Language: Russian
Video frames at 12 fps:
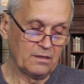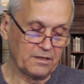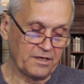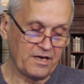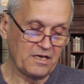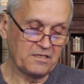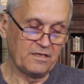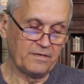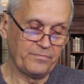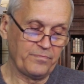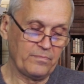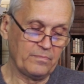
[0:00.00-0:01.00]
Грязная,
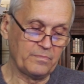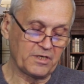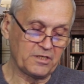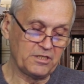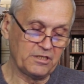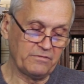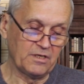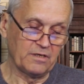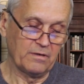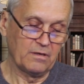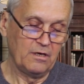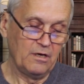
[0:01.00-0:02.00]

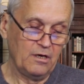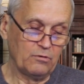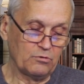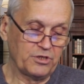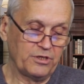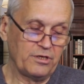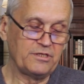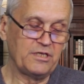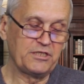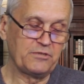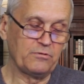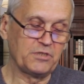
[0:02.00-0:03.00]
противная. Уже не
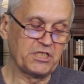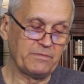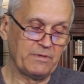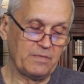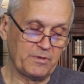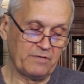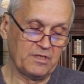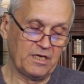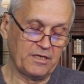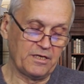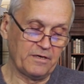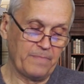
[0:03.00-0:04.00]
действует
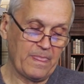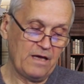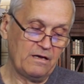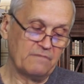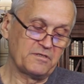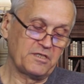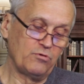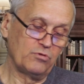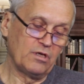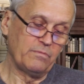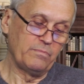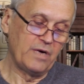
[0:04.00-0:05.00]
самооправдание.
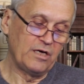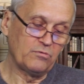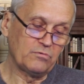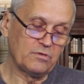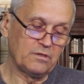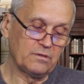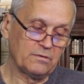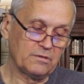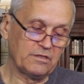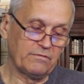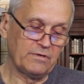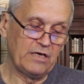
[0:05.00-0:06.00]
Встают обманутые,
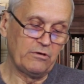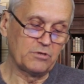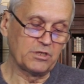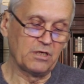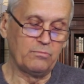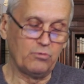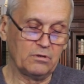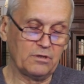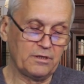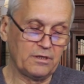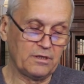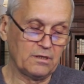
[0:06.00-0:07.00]
являются
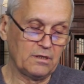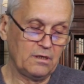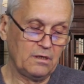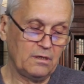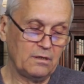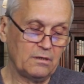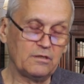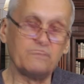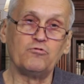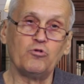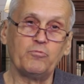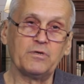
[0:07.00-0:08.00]
оболганные, и
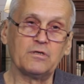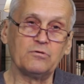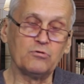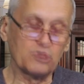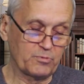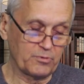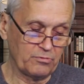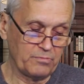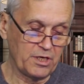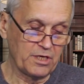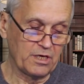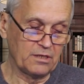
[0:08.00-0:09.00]
вопль Господу
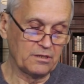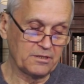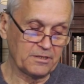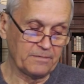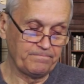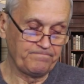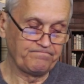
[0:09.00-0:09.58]
меняется.